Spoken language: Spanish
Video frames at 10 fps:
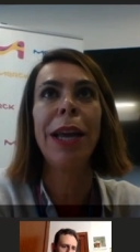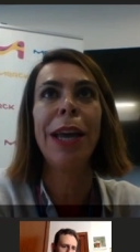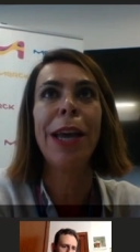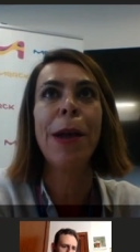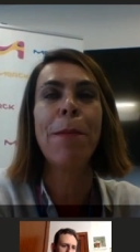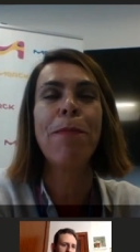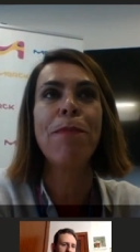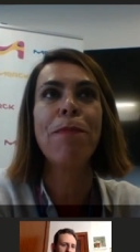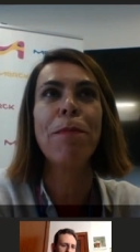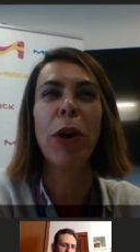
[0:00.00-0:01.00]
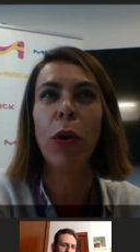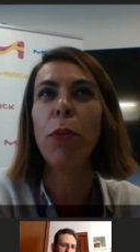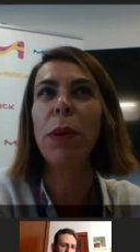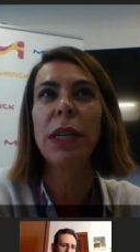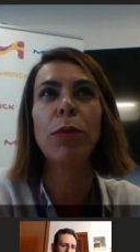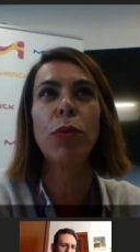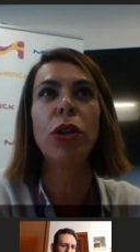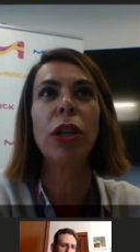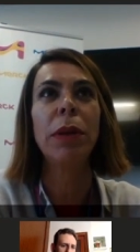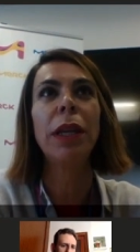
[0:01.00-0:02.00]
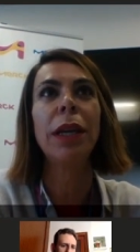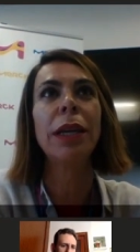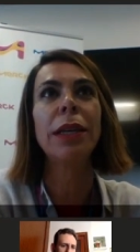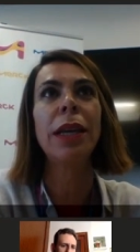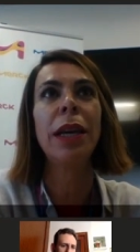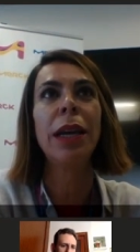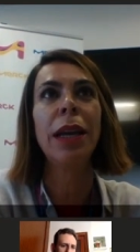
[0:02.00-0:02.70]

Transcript: Eh, pero luego pensamos, bueno, también tiene que ser,